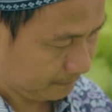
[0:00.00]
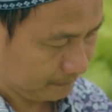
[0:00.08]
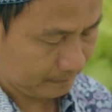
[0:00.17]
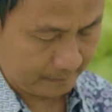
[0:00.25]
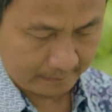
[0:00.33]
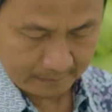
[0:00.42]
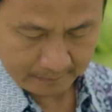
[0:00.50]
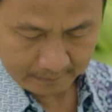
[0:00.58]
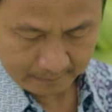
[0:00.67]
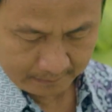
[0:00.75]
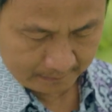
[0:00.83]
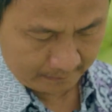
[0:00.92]
udah nyampe
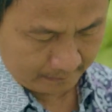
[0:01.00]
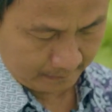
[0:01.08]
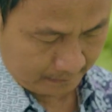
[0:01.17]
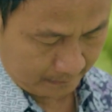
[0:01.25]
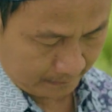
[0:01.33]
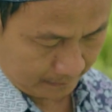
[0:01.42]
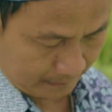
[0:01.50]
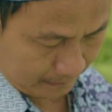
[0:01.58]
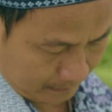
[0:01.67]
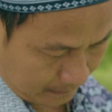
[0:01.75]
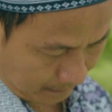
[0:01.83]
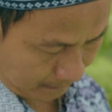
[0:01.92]
ke di sistem
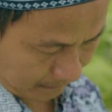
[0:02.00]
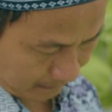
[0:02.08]
ini